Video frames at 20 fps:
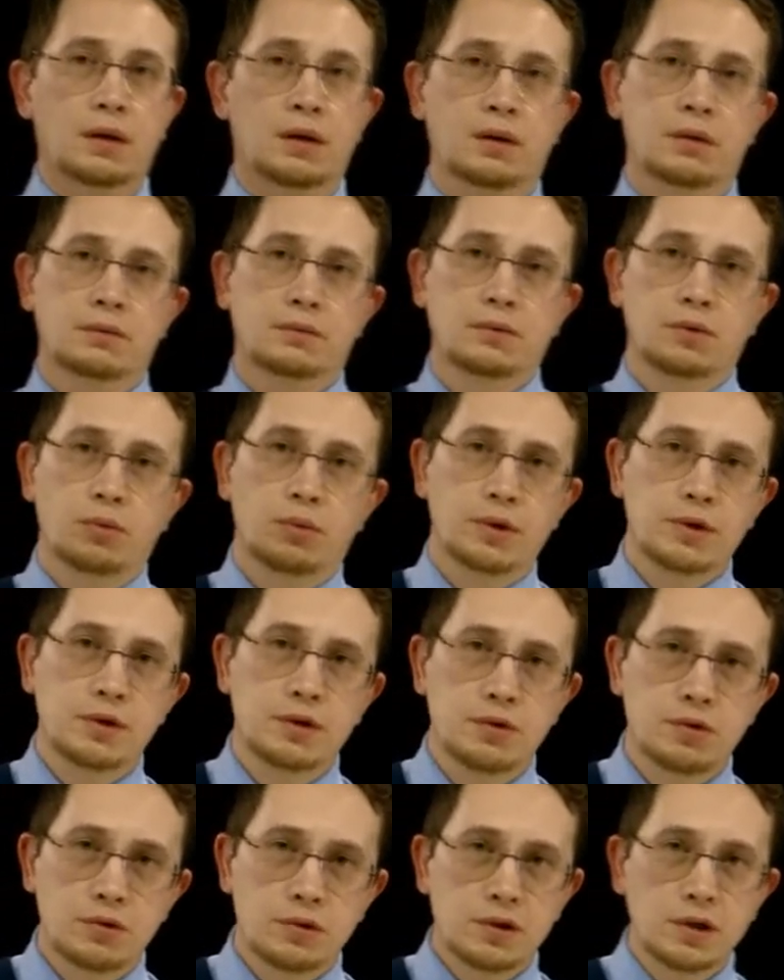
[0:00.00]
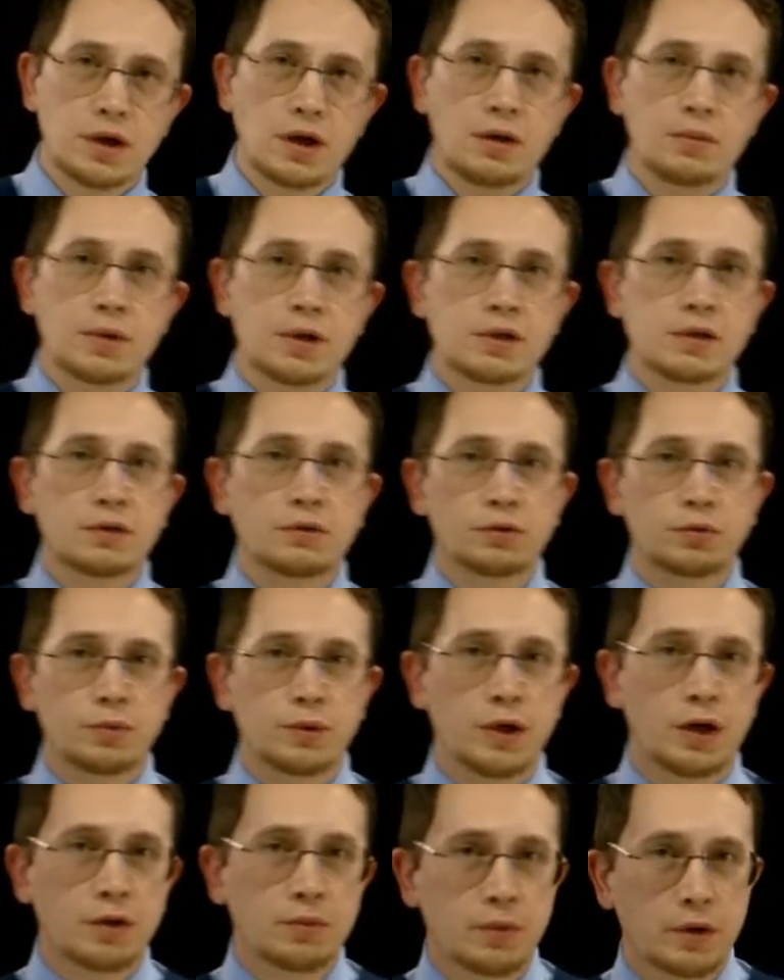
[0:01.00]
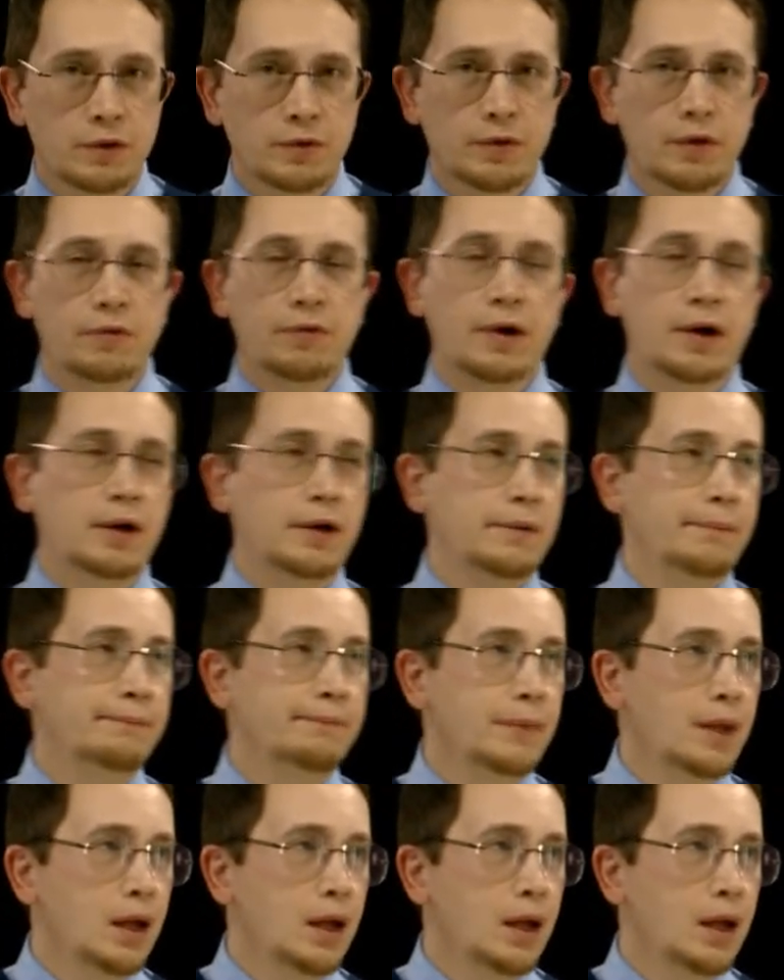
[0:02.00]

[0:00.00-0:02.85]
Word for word: Добрый день, друзья. Меня зовут Миняхметов Рафаэль.